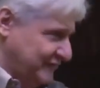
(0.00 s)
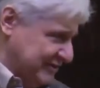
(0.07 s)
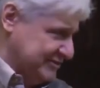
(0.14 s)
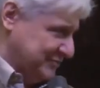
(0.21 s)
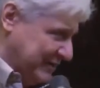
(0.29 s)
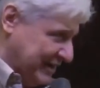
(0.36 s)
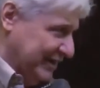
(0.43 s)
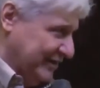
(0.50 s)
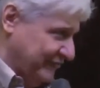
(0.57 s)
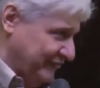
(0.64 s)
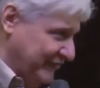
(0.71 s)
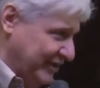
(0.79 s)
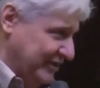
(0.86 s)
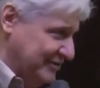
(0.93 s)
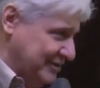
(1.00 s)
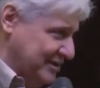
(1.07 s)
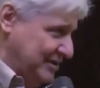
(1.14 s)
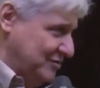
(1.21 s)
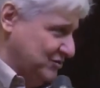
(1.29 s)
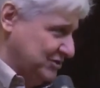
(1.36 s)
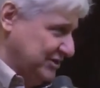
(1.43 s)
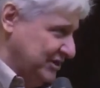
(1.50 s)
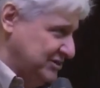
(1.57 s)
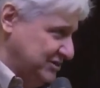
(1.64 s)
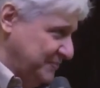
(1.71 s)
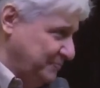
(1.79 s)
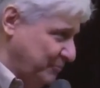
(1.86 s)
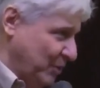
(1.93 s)
faz uma cara feia, não
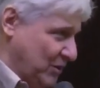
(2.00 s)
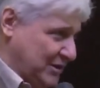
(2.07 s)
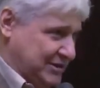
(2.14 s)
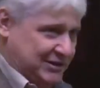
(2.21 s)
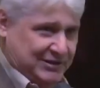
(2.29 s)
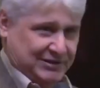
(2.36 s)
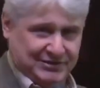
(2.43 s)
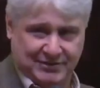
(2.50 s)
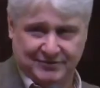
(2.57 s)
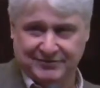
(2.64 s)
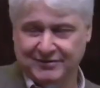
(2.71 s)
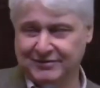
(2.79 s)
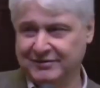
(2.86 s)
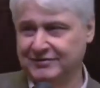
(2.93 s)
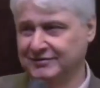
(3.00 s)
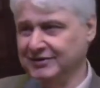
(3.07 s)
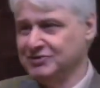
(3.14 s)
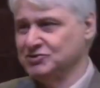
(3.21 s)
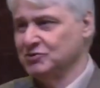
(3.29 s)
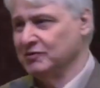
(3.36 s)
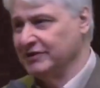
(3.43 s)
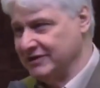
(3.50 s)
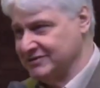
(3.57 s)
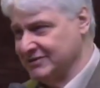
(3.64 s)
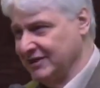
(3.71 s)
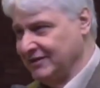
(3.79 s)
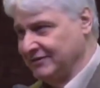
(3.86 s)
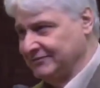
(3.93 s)
seja hipócrita na sua
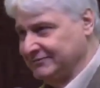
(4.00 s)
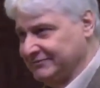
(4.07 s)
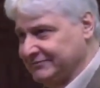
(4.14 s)
oração.